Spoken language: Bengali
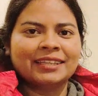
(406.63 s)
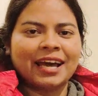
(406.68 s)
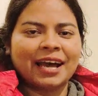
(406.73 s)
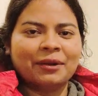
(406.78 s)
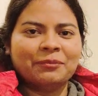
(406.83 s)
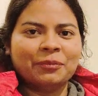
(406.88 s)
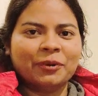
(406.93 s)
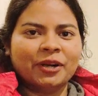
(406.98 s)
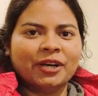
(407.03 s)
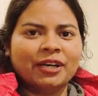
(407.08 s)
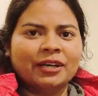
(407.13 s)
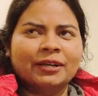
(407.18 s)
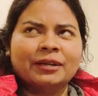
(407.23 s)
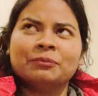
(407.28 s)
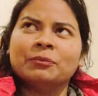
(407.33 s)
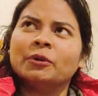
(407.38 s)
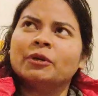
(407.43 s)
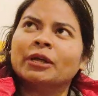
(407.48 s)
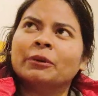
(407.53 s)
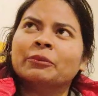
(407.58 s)
তারপর
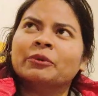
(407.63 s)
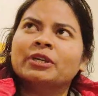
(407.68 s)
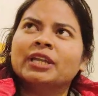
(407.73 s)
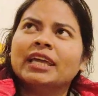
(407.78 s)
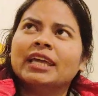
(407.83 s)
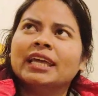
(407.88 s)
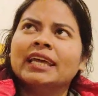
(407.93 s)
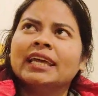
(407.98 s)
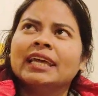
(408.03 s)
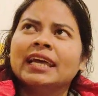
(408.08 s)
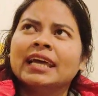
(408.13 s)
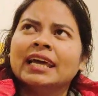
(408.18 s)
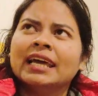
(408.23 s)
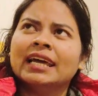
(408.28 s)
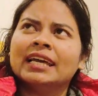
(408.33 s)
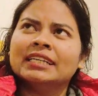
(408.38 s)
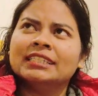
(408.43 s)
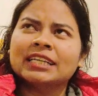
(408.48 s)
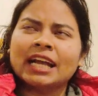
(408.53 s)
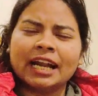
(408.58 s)
মোটামুটি
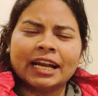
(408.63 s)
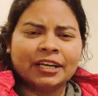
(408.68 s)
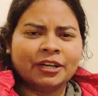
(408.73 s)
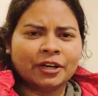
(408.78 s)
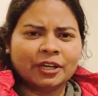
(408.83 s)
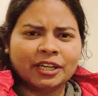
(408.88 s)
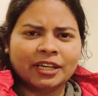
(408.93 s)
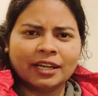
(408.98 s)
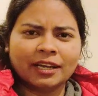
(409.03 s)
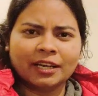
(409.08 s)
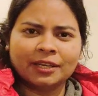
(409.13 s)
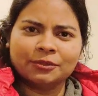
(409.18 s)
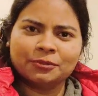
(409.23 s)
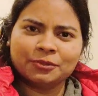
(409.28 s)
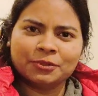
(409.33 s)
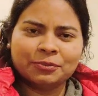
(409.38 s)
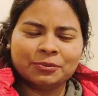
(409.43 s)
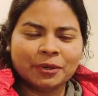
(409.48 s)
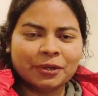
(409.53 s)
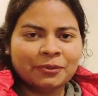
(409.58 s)
সাড়ে নটা নাগাদ
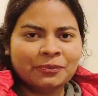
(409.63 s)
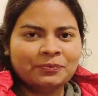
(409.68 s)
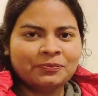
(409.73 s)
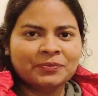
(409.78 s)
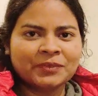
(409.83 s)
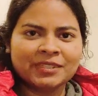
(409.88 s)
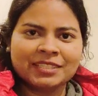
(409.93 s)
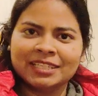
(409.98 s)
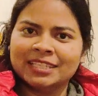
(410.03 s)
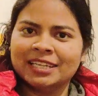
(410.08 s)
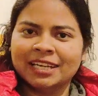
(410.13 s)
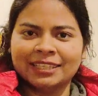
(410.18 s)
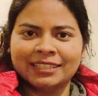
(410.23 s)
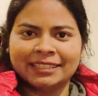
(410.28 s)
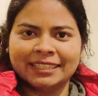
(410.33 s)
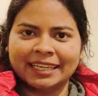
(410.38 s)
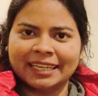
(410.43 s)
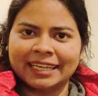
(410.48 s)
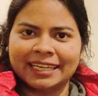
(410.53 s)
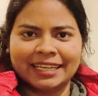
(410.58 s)
উঠবো
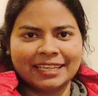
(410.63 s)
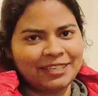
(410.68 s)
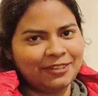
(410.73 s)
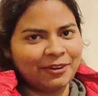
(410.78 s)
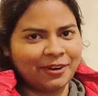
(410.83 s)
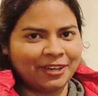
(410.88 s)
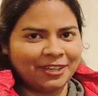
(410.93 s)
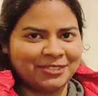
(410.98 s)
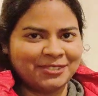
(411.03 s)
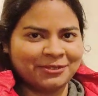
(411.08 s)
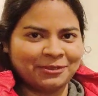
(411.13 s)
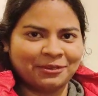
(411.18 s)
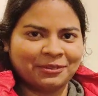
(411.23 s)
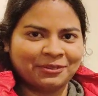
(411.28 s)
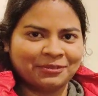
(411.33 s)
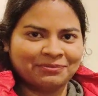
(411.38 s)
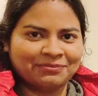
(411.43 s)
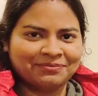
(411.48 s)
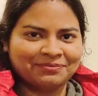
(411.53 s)
ডিনারটাকে রেডি করার জন্য